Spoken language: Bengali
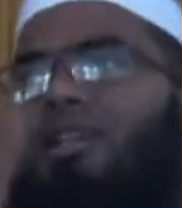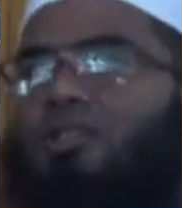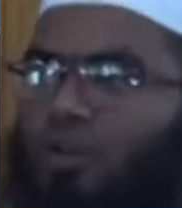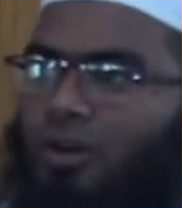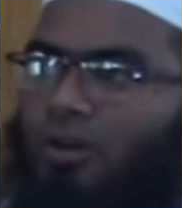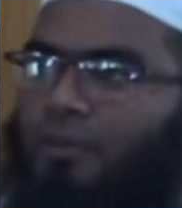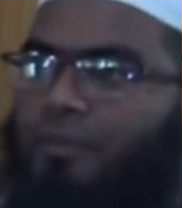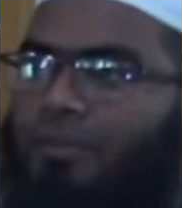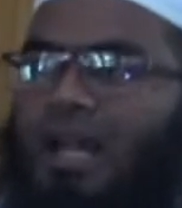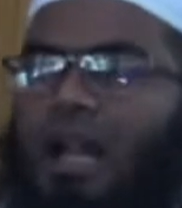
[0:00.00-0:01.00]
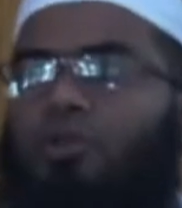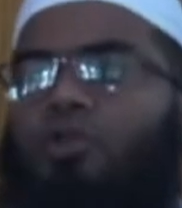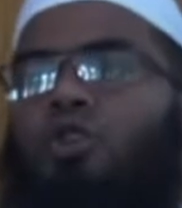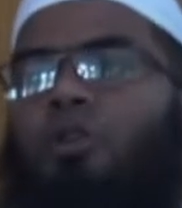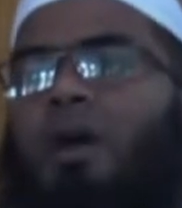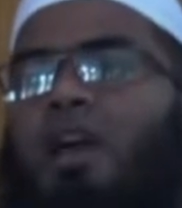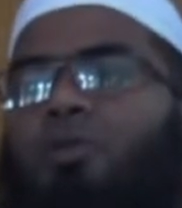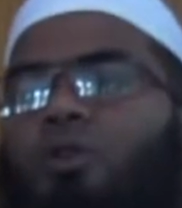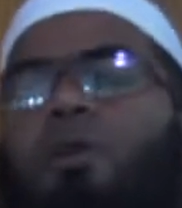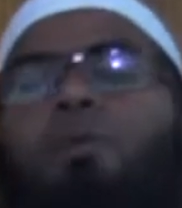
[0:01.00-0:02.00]
আসতো তারা দুজন ভাই
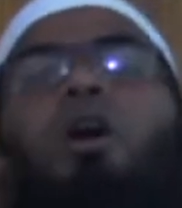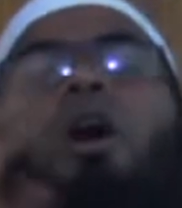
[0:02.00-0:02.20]
বোন বিবাহ